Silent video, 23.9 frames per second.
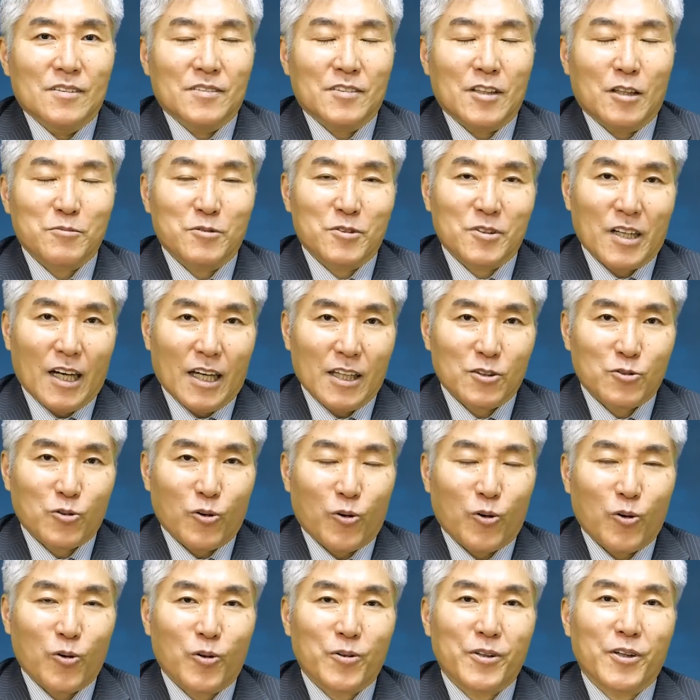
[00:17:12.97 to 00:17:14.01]
根深い
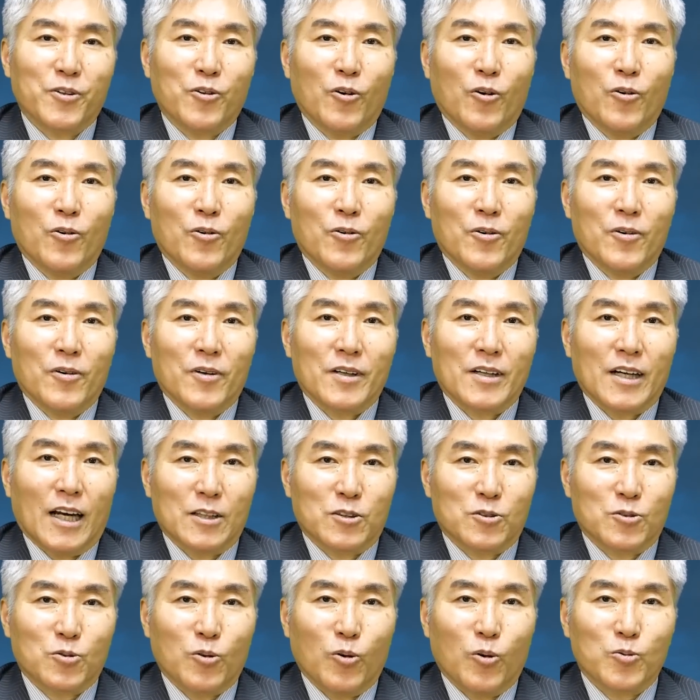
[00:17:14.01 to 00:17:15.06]
ところでの
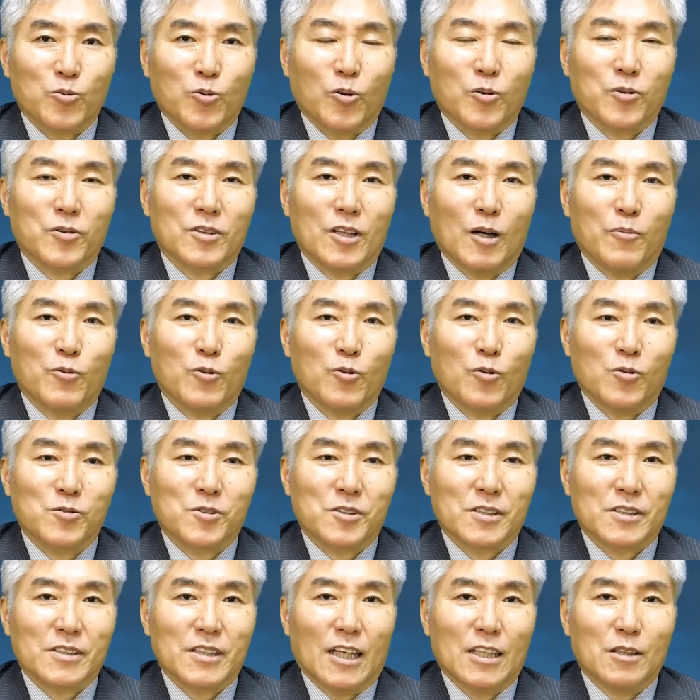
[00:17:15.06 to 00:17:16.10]
葛藤といったものを
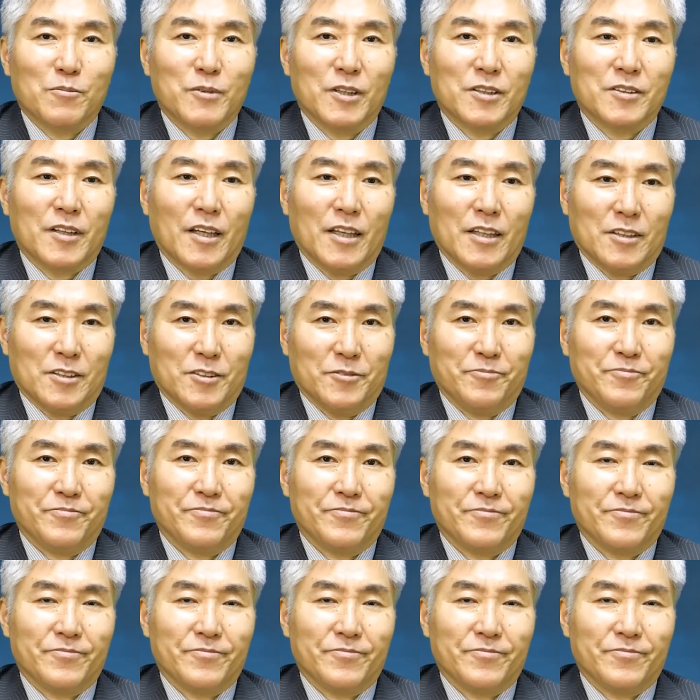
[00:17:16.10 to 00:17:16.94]
しっかり見ていく